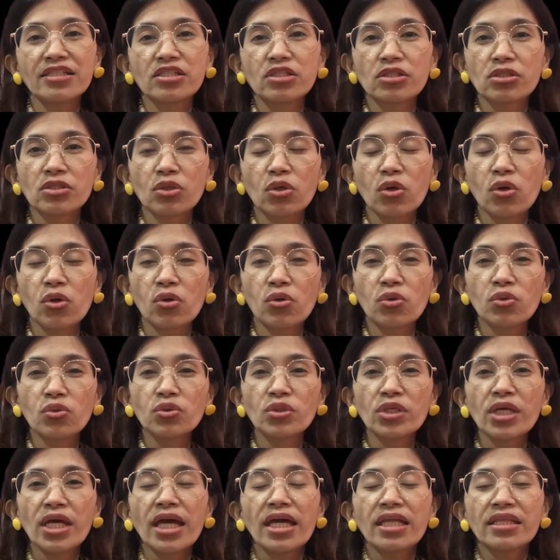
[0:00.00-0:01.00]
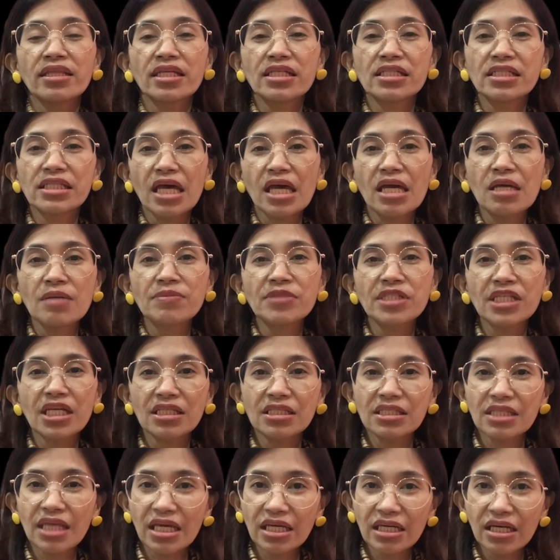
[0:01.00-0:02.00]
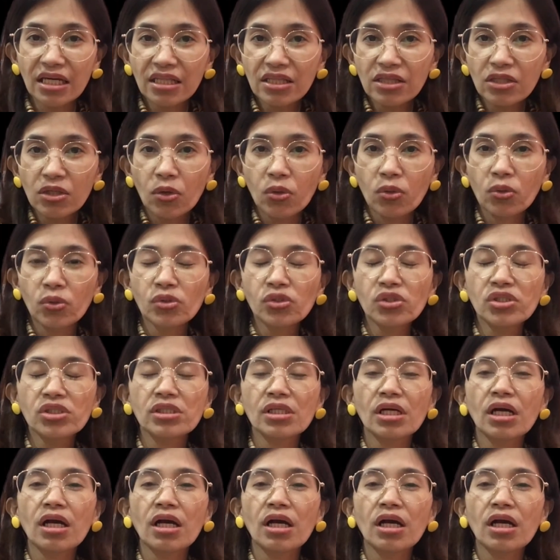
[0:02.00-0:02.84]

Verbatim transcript: So, the same sa second dose,